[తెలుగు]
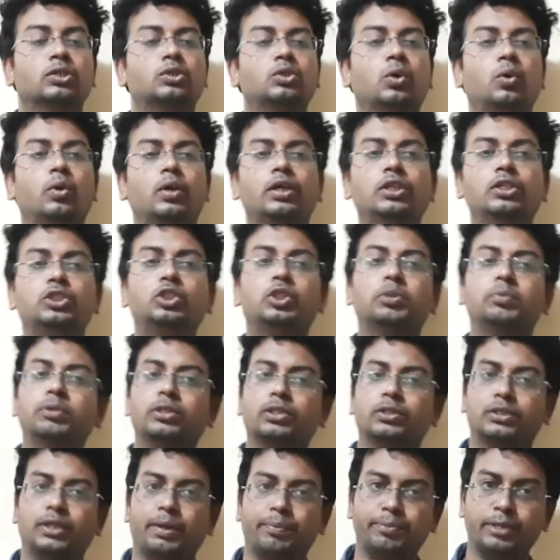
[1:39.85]
సో
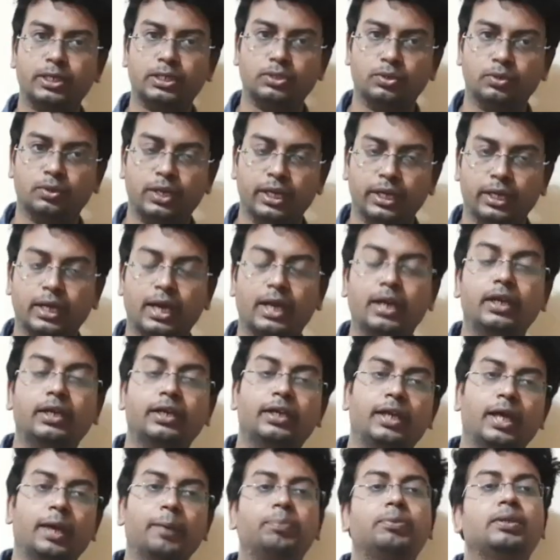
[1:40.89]
ఇంచుమించు సబ్జెక్ట్స్ ఉంటాయి కానీ
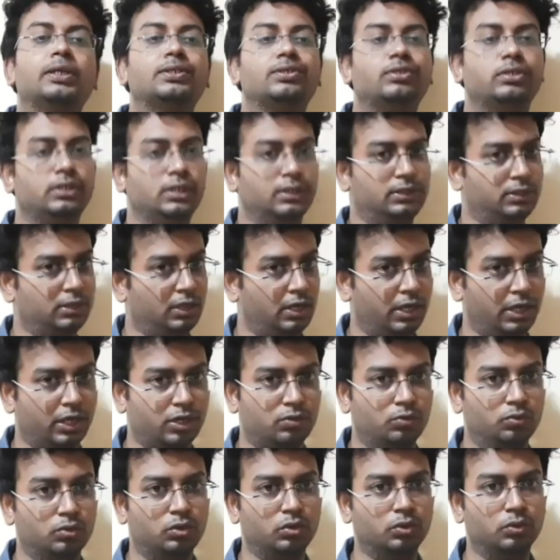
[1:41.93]
డెప్త్ సిఎస్సిలో e
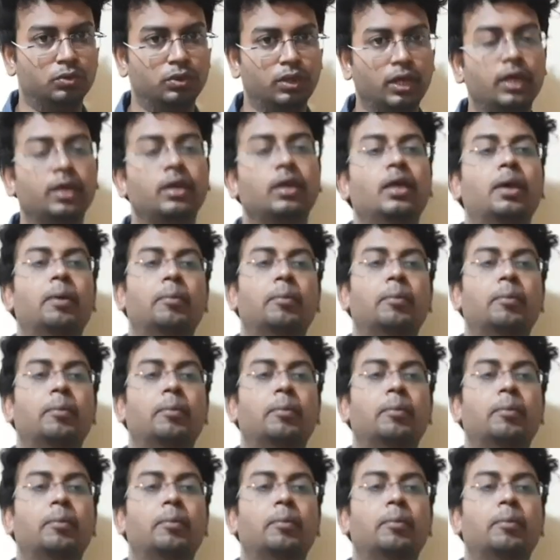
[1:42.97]
ఎక్కువ ఉంటుంది